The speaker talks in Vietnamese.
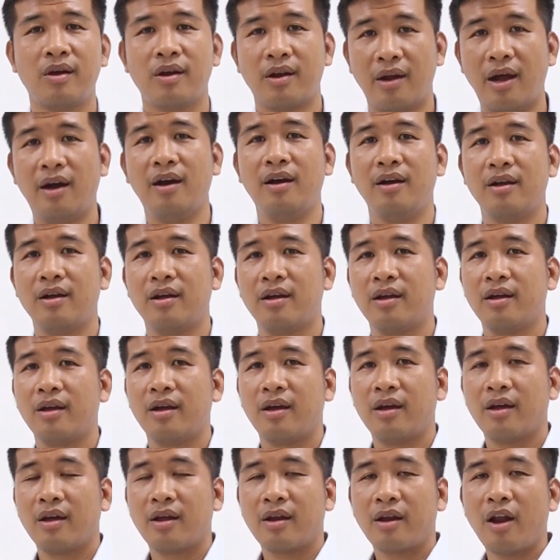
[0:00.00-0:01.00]
đó
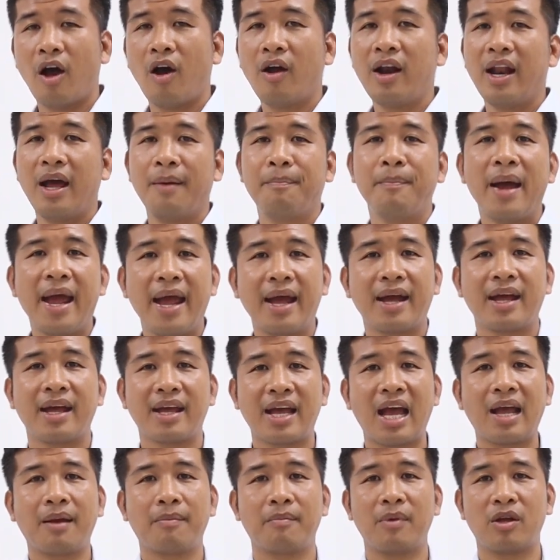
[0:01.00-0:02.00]
đó là ba cái
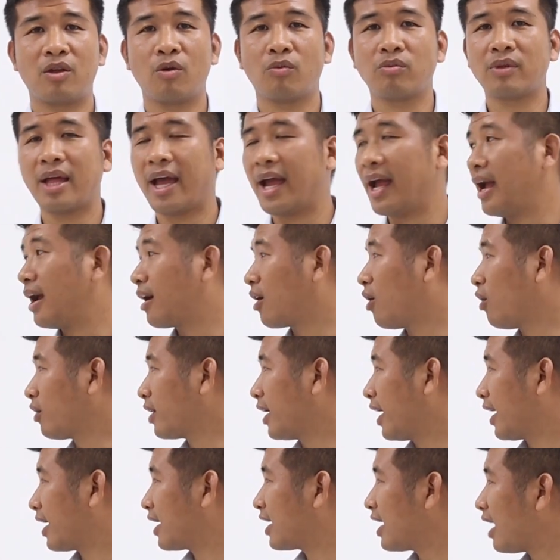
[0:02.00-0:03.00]
cách mà chúng ta có
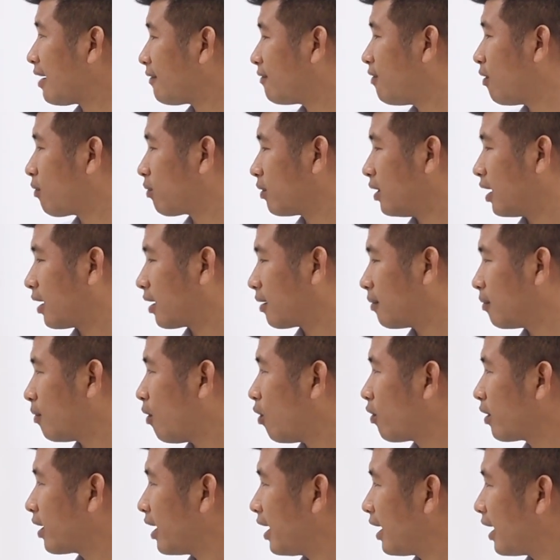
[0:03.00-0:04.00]
thể khắc phục được
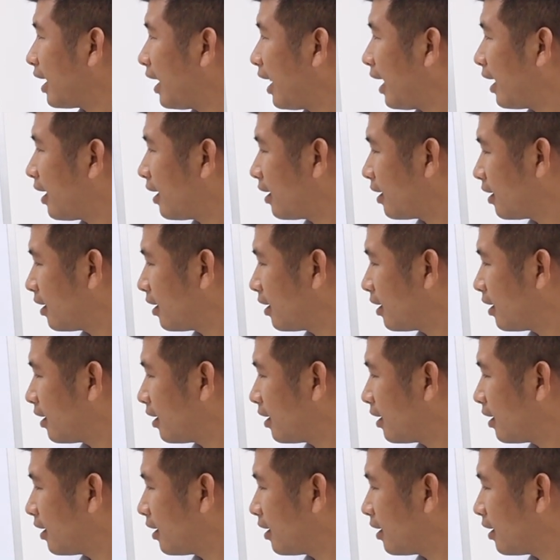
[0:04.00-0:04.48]
bốn cái cái này